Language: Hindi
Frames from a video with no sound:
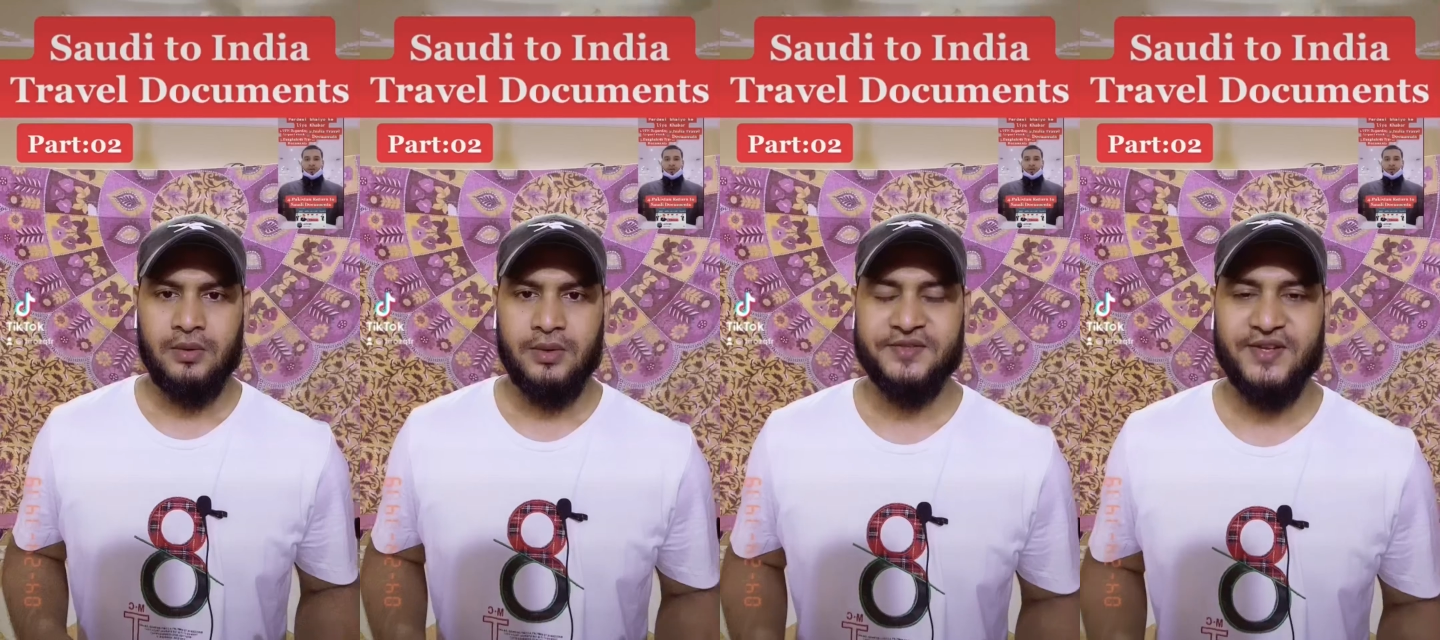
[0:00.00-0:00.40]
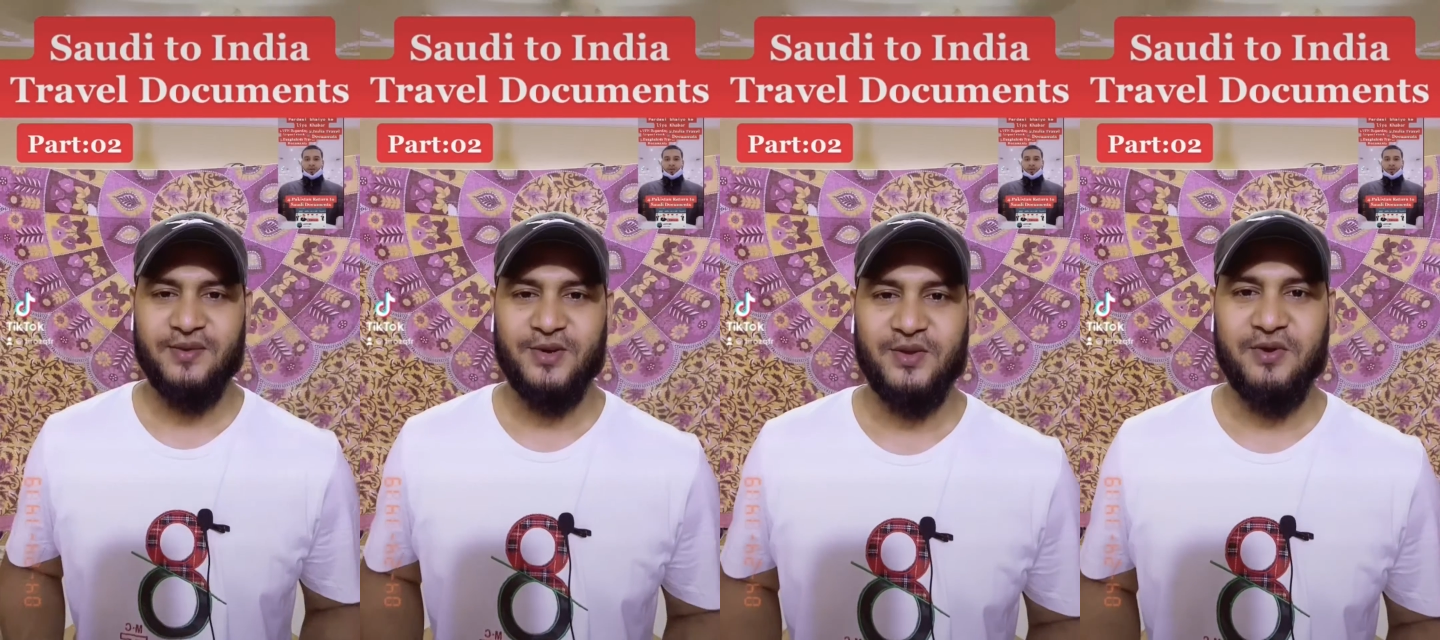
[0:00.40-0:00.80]

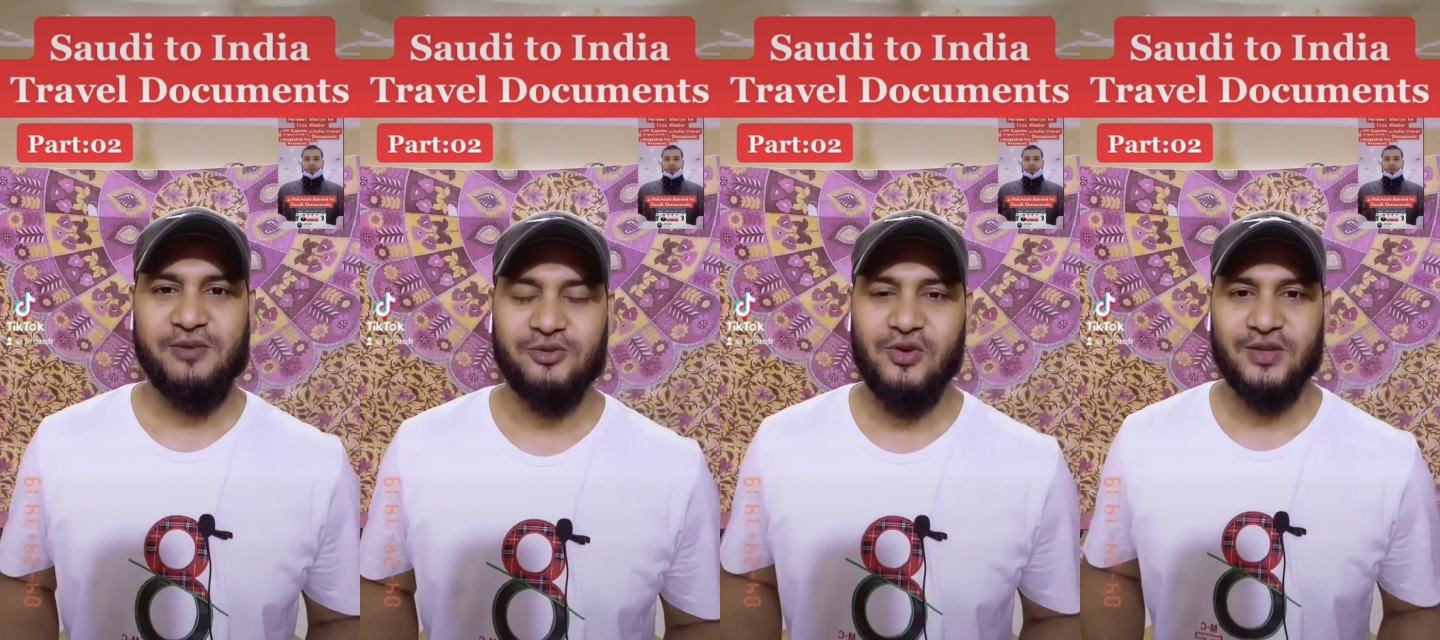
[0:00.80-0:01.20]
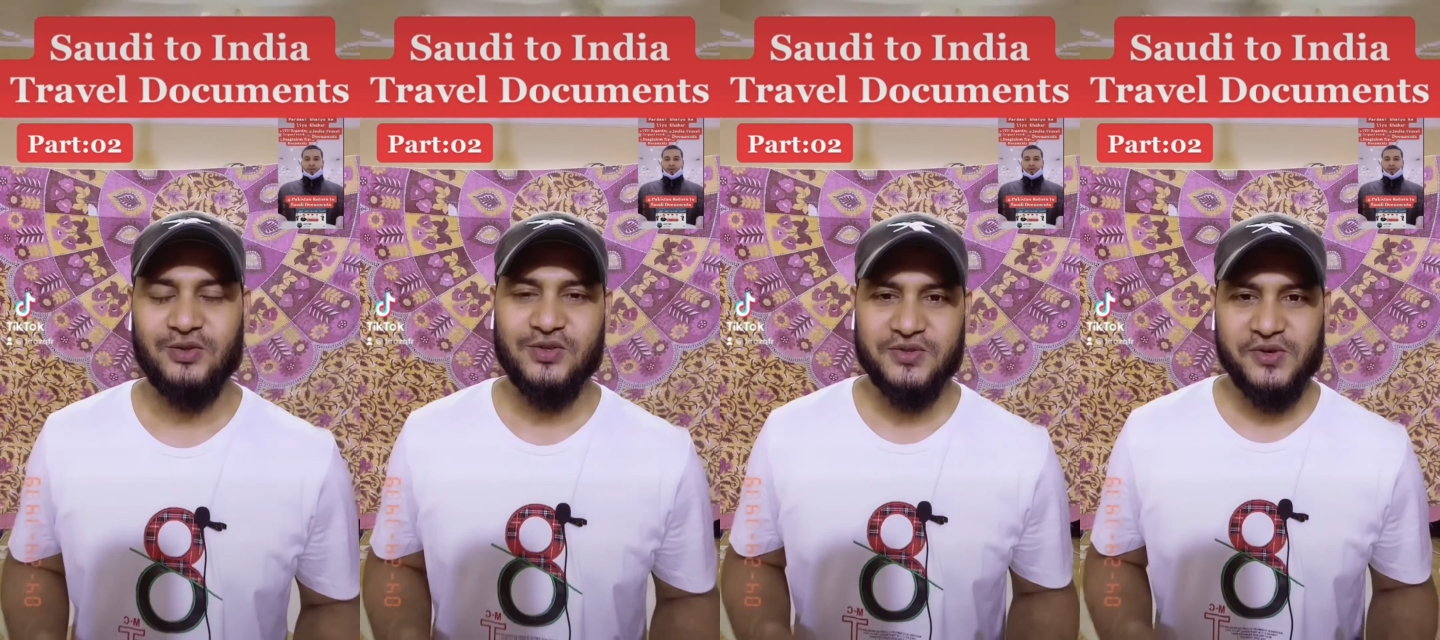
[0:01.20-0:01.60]
असलम वरहमल्ला
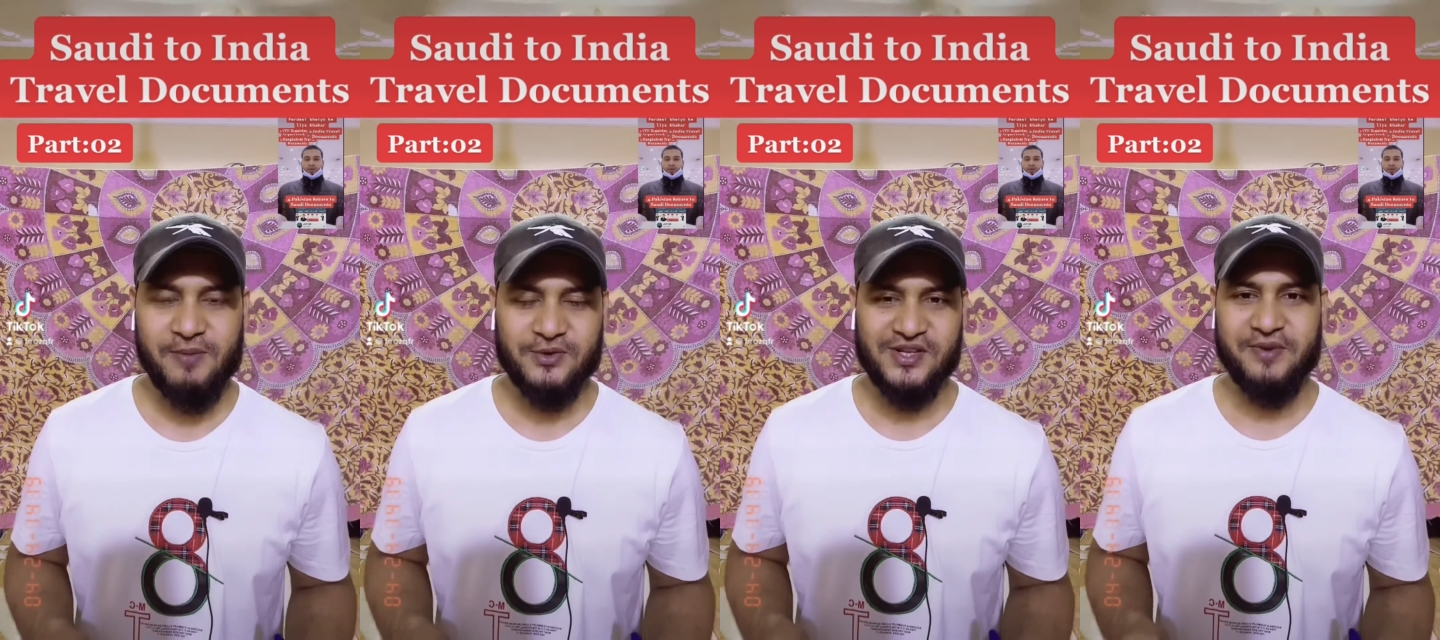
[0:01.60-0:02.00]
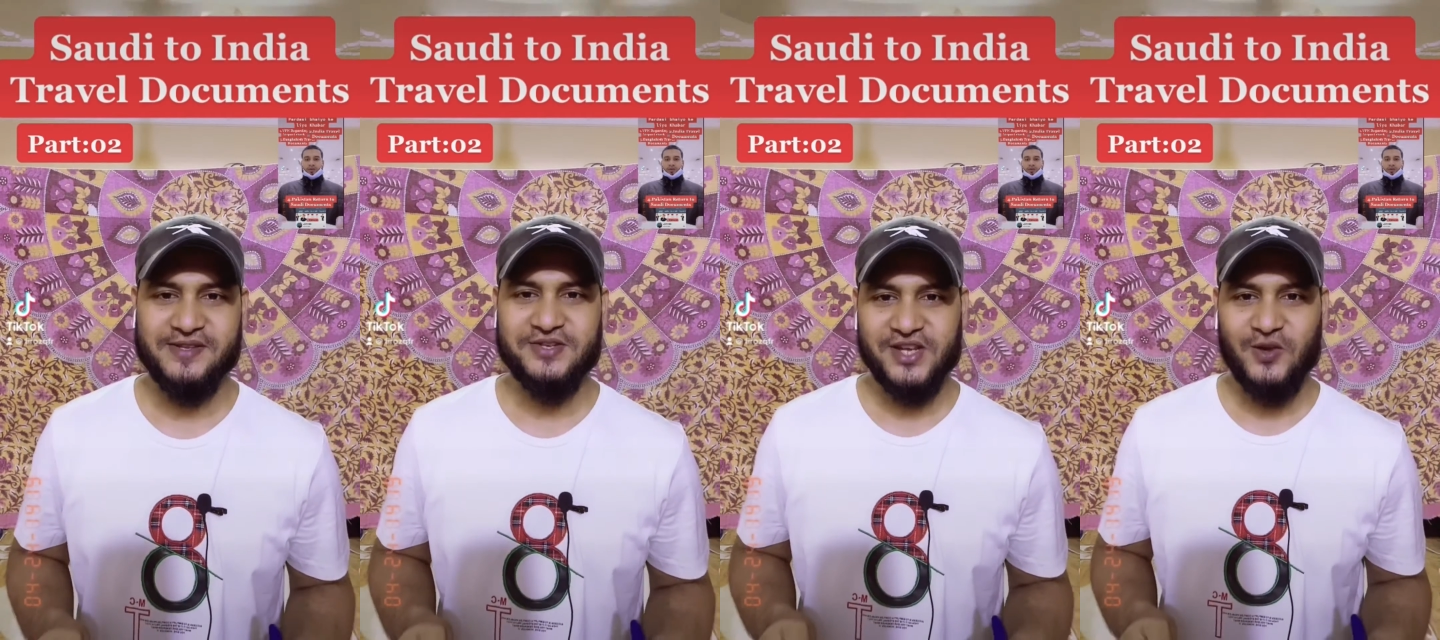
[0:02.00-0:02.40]
तो दोस्तों आप लोग सब
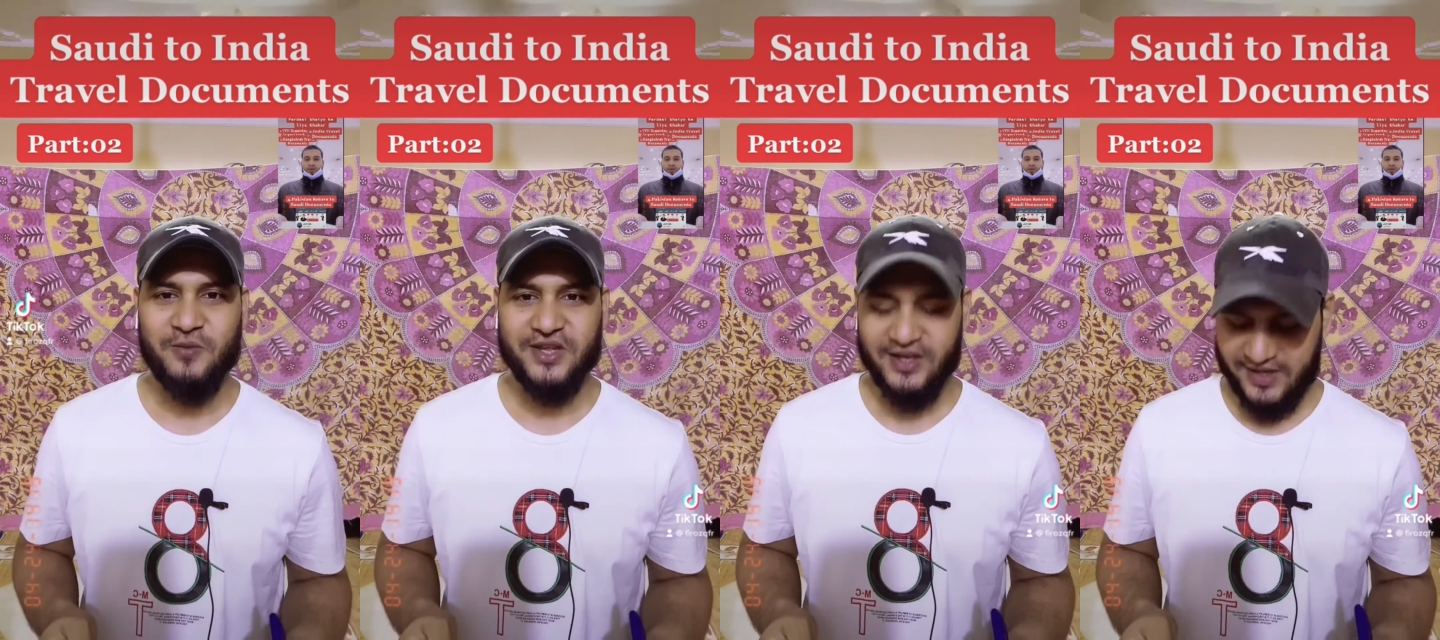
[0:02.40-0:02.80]
कैसे इंशाल्लाह उम्मीद है